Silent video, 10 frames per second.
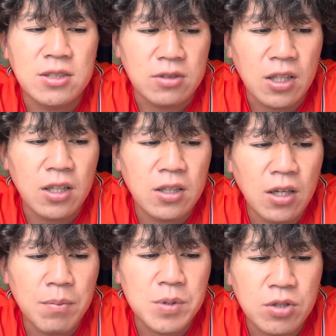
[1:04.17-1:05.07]
君ね、で、
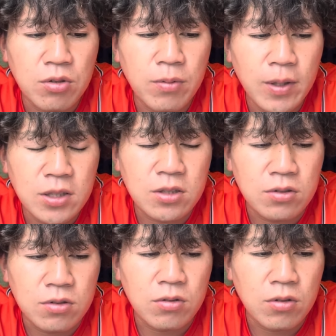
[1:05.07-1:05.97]
やっぱ師く
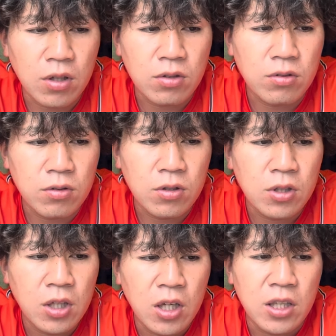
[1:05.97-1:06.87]
んのあの、
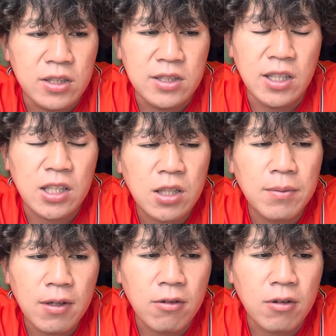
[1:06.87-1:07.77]
1打席
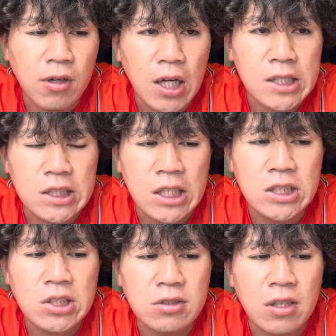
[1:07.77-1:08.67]
目の、あの、左
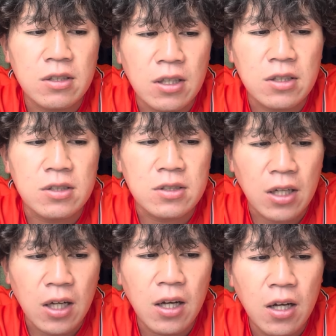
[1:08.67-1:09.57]
中間の打球か
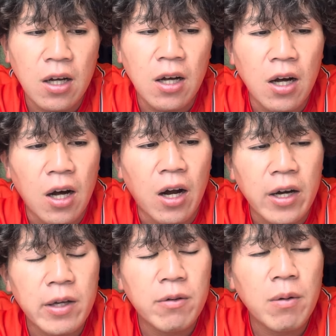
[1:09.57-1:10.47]
な。あ
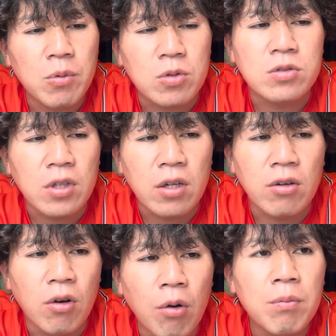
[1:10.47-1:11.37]
れは僕ね、
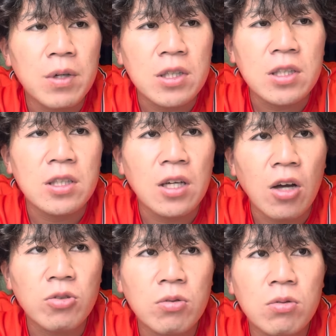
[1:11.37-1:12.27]
ほんまに、
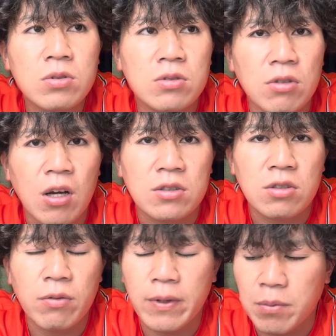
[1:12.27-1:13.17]
あのコースをね、あそ
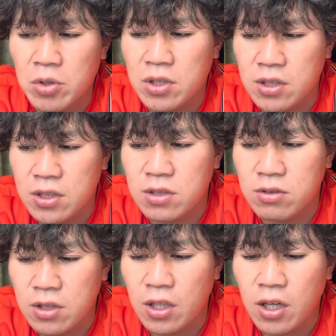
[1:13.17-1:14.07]
こまで持っていくっ
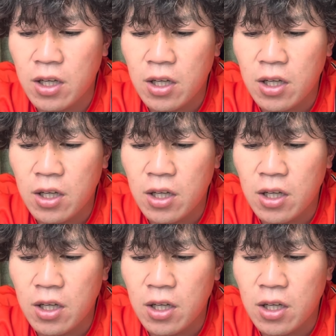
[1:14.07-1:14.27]
てね、